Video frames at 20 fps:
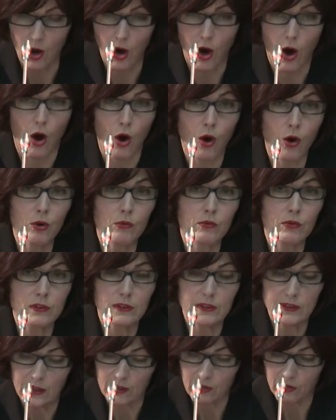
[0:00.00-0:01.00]
en
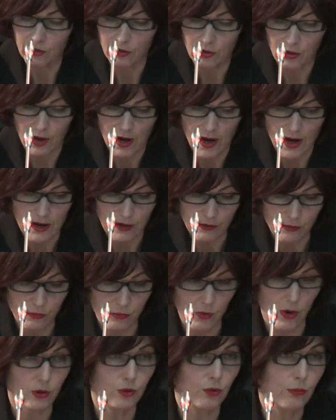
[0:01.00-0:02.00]
revendicateurs à la
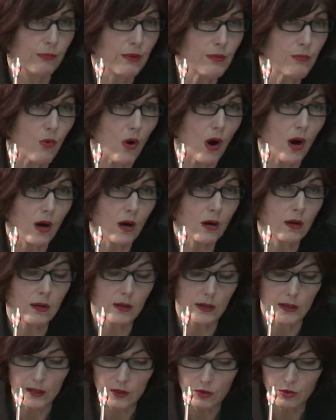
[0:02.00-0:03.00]
fois de mémoire
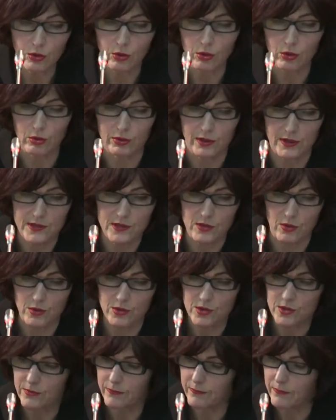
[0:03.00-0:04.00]
et de
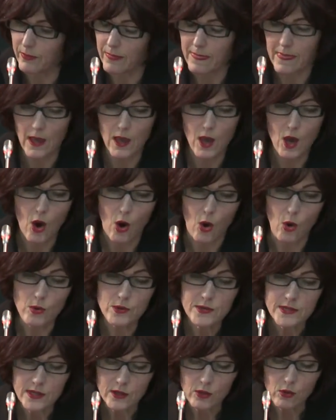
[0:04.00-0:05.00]
reconnaissance. On
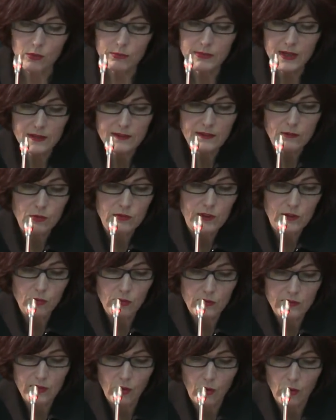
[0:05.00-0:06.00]
sait combien les associations
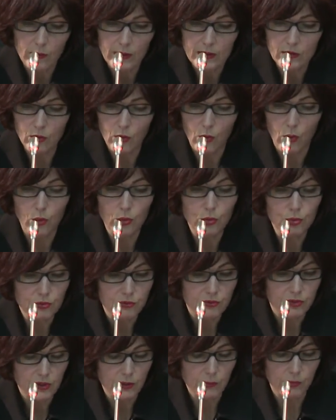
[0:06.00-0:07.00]
d'anciens combattants ont
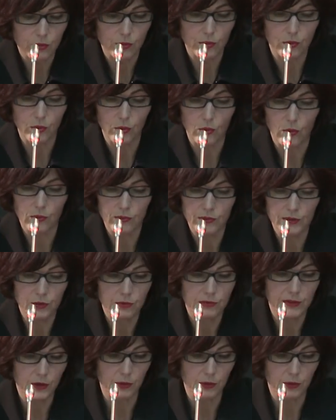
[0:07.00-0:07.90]
lutté pour que le conflit devienne